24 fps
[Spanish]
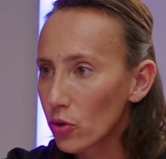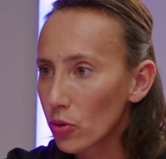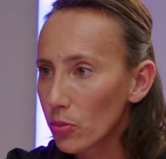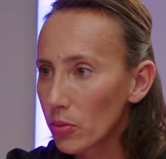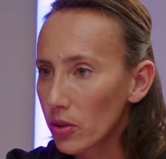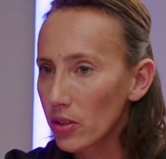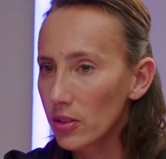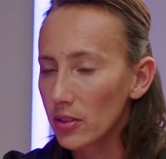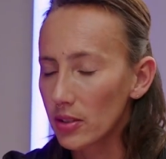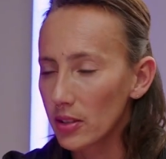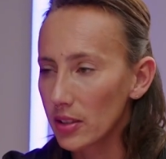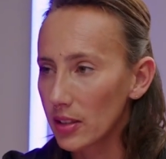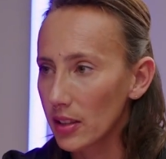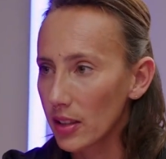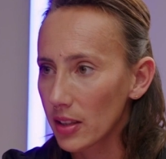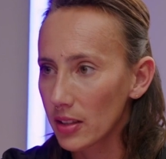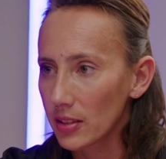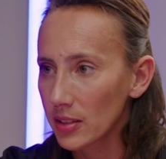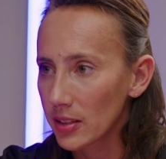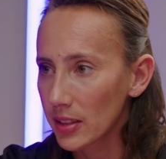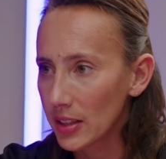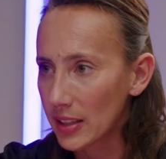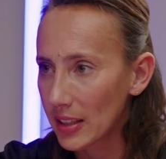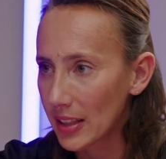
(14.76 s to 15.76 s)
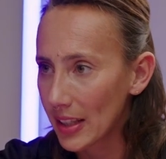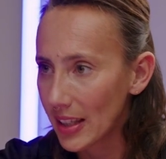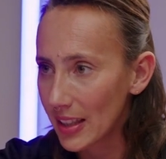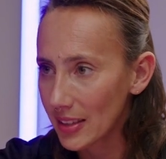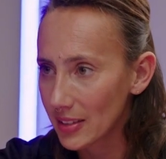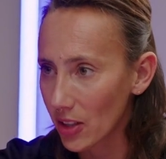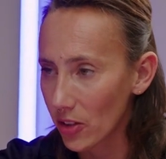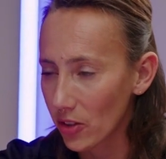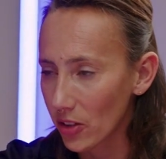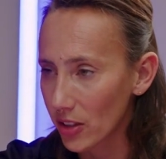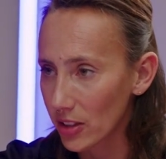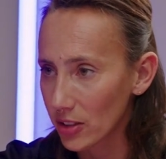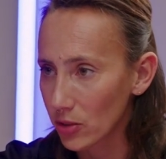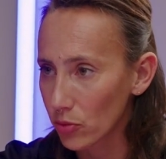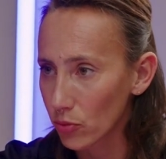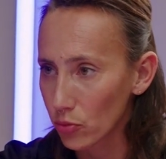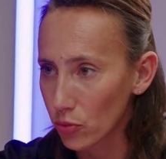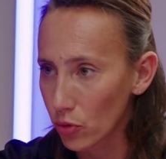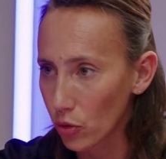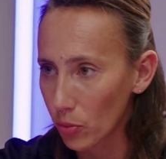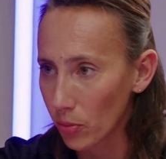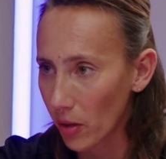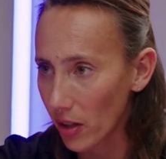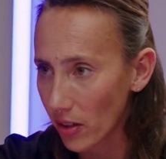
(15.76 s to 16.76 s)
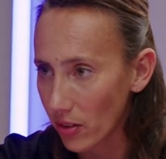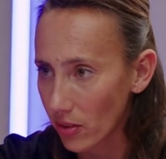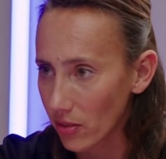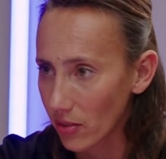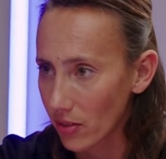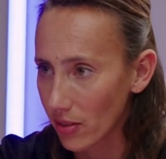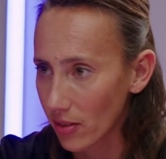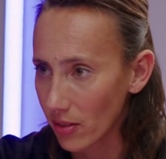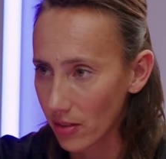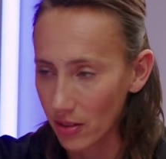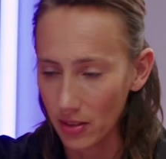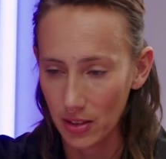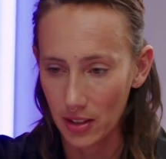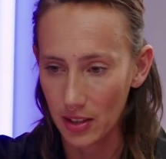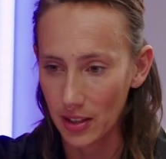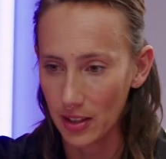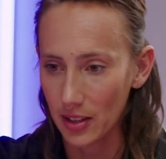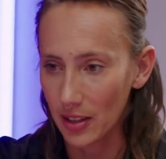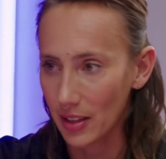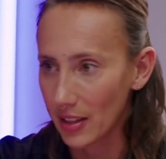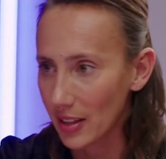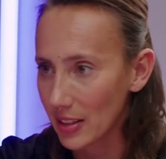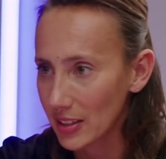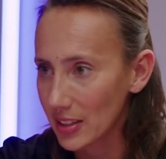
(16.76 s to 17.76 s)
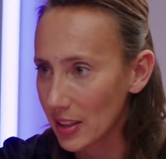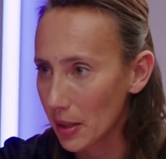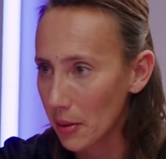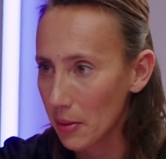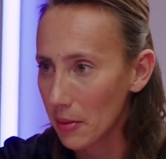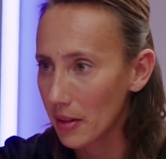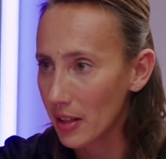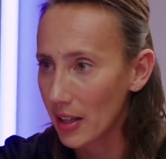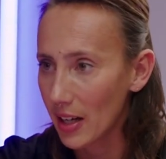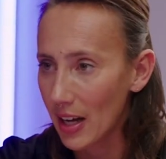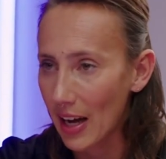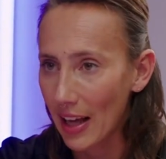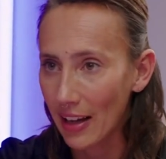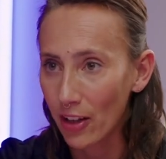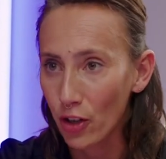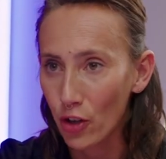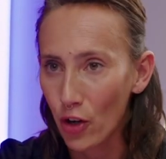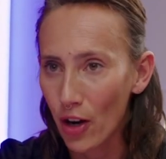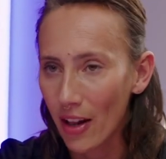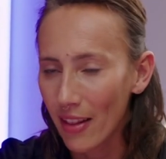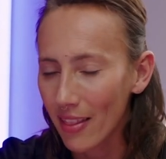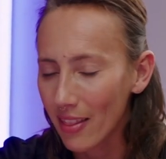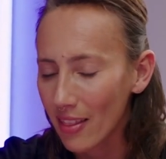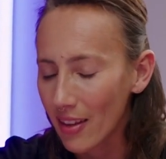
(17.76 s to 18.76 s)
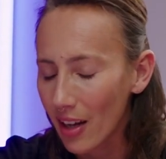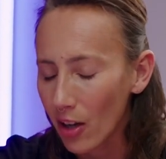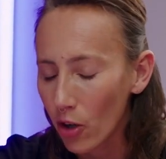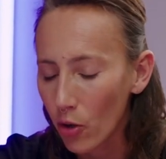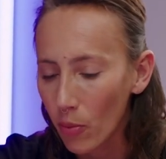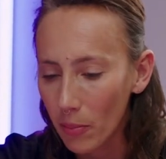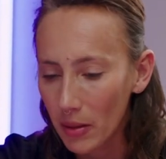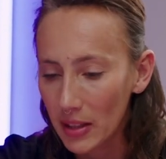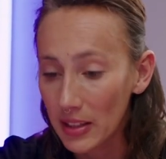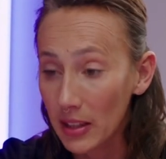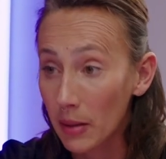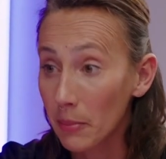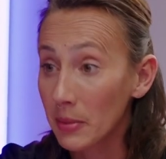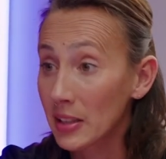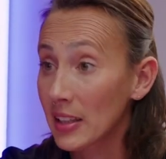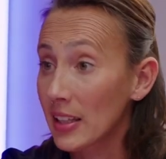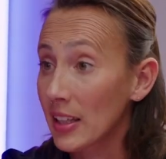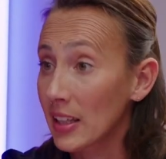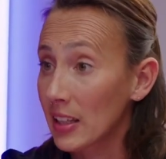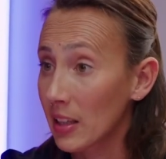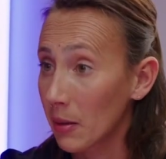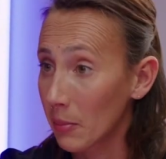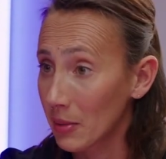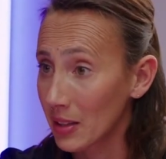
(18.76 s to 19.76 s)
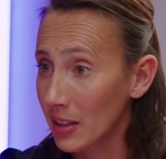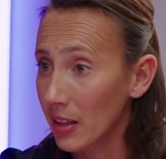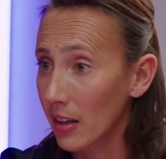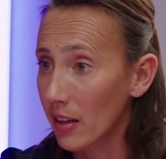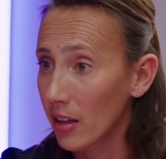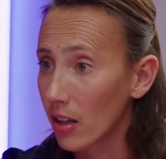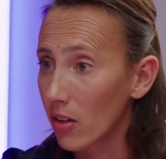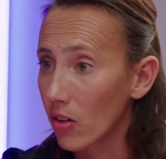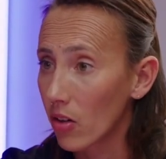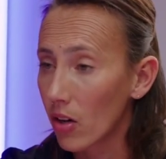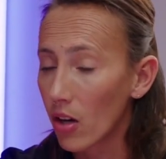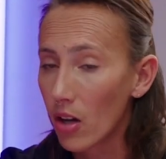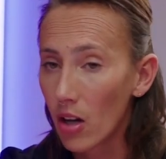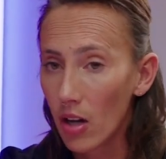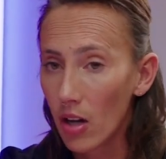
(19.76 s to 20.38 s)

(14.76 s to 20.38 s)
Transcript: tumor, ni siquiera sé lo que es un tumor. Eh, es que viví en la ignorancia completamente, que también te digo.